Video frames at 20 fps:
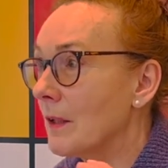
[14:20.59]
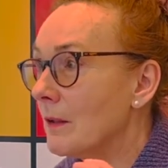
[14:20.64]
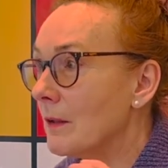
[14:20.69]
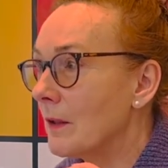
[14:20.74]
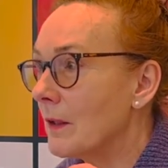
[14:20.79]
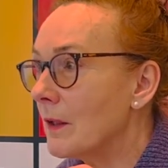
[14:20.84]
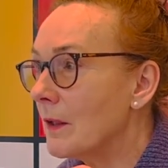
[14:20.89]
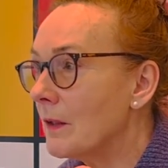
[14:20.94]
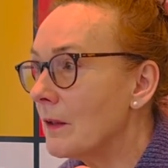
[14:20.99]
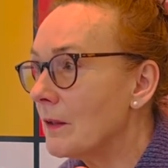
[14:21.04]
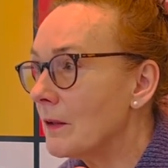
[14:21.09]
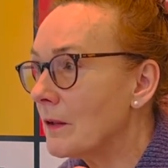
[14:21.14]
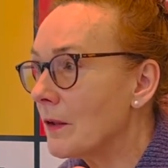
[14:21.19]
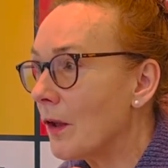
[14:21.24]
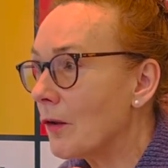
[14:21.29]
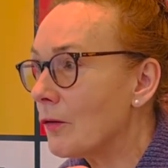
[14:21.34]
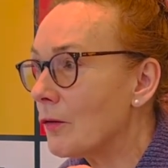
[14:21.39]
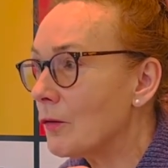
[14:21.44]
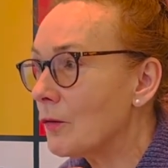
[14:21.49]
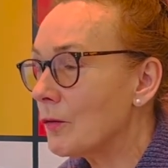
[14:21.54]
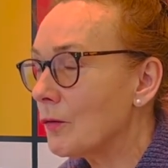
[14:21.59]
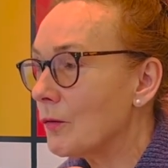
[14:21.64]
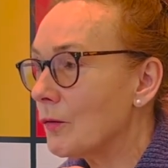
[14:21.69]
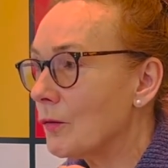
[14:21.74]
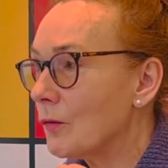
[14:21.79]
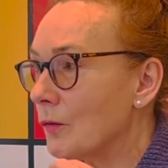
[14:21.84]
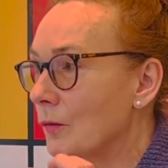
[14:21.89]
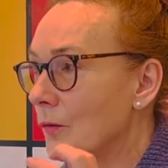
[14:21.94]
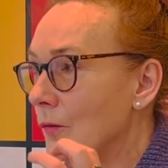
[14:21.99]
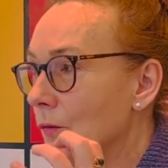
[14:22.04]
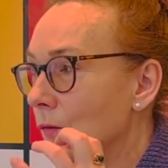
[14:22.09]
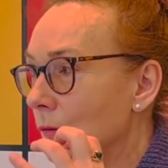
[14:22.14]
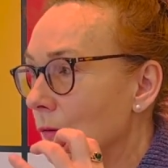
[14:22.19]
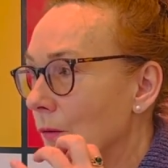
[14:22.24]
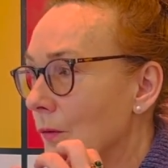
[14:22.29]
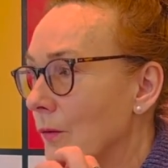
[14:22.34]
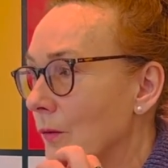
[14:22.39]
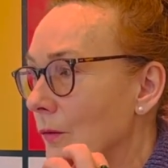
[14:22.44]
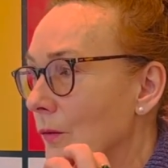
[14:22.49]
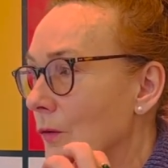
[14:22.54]
i to
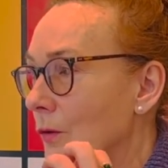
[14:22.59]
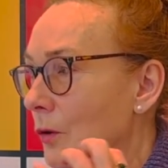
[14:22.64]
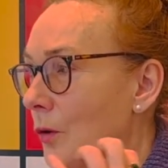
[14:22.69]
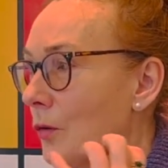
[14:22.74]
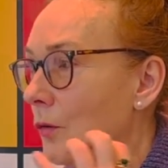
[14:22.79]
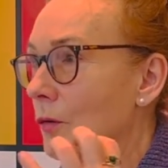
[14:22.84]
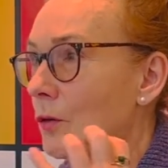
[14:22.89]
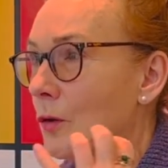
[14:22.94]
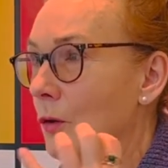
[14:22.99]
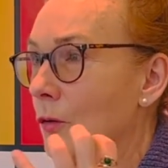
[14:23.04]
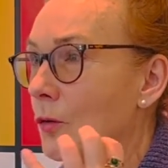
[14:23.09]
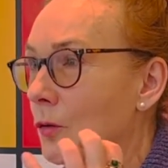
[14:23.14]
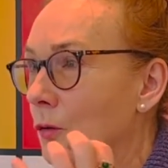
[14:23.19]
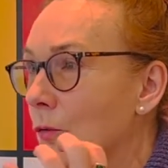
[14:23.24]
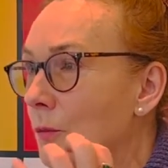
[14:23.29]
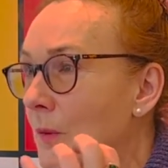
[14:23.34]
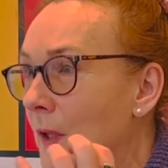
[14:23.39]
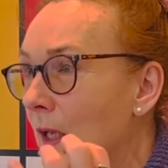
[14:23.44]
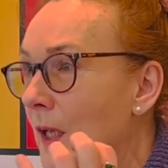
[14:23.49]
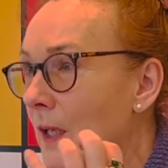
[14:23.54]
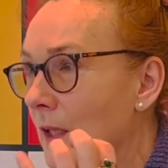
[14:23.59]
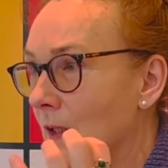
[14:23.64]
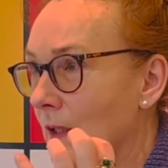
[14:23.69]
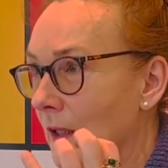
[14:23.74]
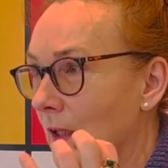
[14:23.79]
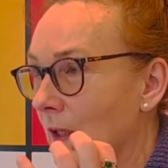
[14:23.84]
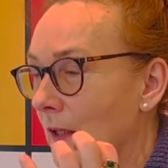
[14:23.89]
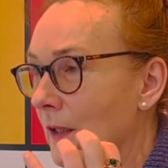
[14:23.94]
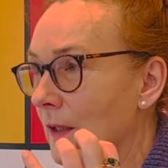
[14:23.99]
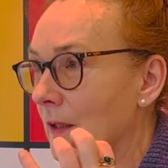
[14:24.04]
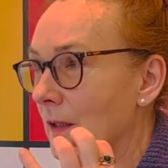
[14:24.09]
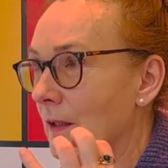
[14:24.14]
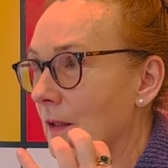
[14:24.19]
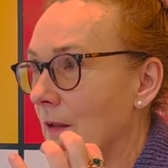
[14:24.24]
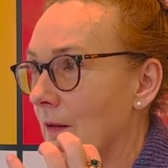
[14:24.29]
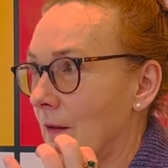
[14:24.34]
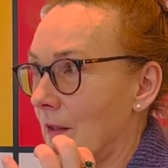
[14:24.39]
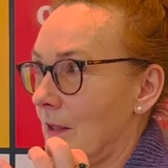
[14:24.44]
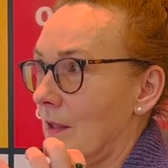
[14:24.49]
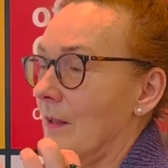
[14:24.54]
y, zrozumienie, a
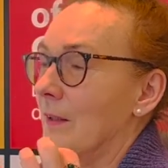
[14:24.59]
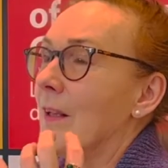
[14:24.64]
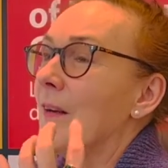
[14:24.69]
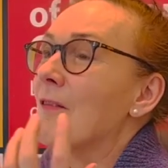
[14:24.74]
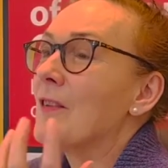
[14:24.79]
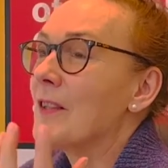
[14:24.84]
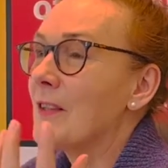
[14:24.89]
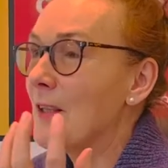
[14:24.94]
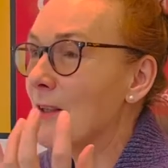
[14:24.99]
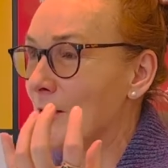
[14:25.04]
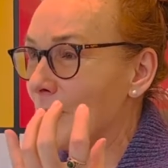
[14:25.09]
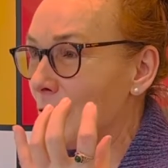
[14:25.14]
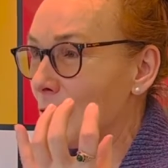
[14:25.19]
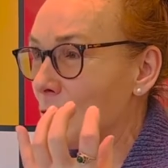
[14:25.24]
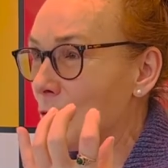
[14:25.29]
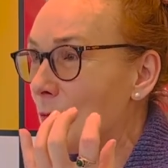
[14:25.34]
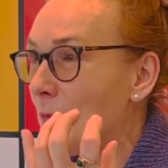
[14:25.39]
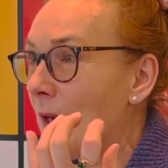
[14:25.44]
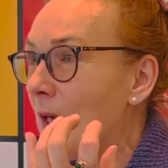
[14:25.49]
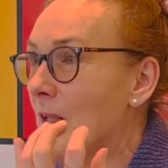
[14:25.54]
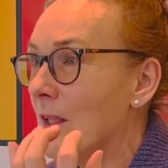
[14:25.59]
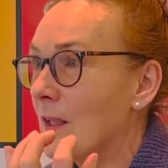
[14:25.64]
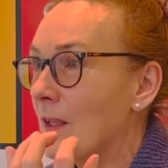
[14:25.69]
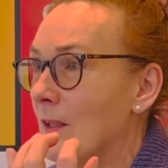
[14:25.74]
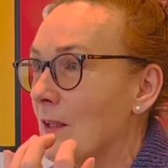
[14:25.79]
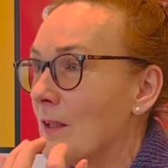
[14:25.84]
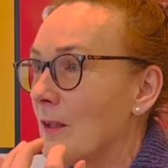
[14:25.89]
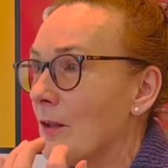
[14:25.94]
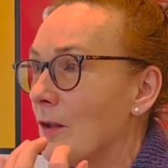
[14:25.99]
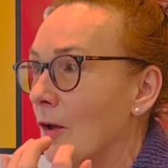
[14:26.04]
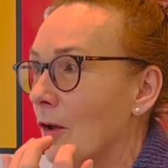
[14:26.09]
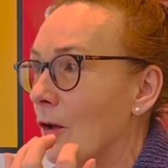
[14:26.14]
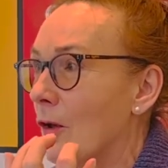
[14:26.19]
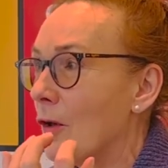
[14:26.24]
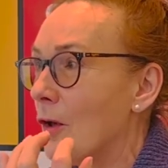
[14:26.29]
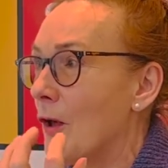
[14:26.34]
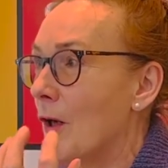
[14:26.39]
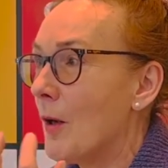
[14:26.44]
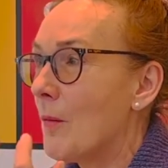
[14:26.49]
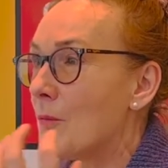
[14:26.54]
się nawet nie zrozumienie, tylko
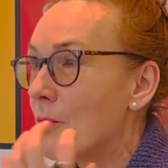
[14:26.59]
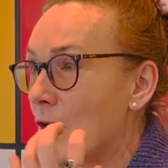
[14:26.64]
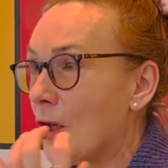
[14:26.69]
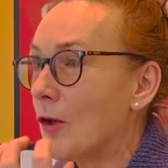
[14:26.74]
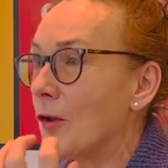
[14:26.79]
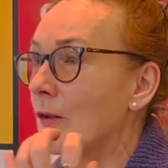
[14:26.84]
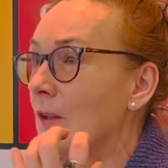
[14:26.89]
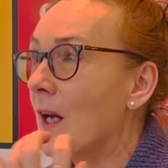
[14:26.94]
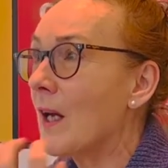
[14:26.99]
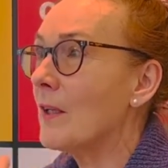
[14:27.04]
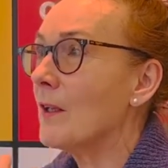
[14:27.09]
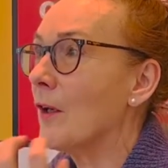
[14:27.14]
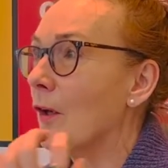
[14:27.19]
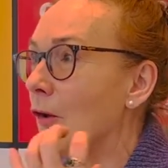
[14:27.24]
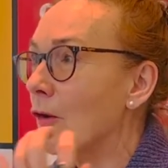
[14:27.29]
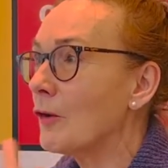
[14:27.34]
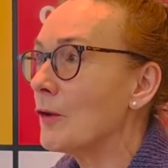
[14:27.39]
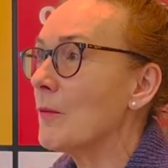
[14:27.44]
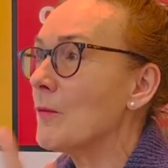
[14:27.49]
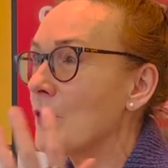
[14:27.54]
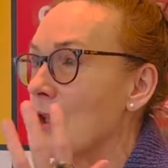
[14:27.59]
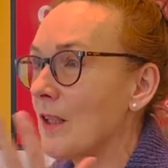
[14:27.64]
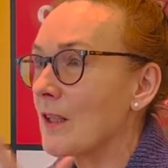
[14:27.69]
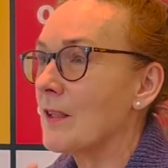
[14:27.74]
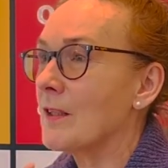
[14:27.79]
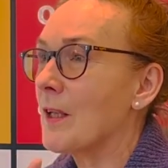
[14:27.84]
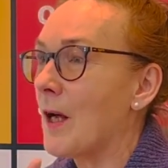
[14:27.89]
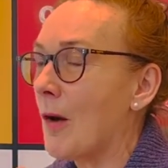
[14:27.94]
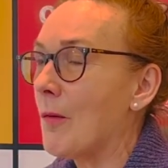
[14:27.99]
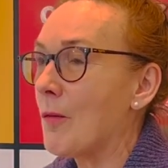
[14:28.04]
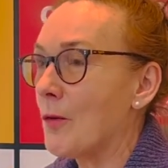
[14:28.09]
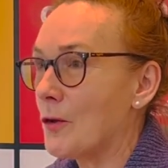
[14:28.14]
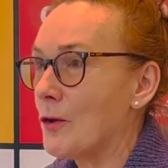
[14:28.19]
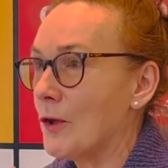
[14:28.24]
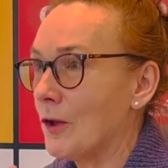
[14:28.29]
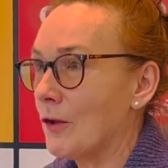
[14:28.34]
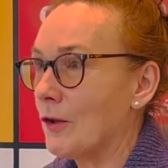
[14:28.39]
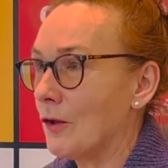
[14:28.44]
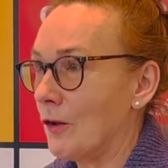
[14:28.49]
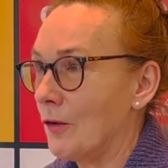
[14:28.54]
przekonanie o tym, że stało się
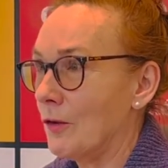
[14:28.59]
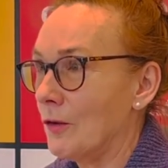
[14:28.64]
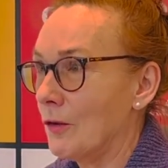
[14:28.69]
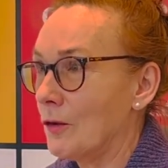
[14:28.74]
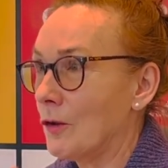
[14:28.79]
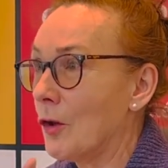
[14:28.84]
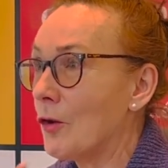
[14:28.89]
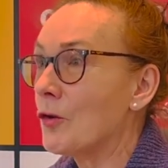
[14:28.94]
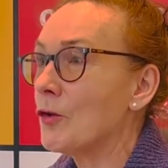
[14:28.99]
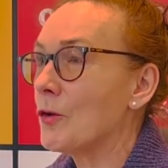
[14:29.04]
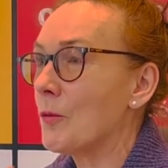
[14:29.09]
to. To, co mhm.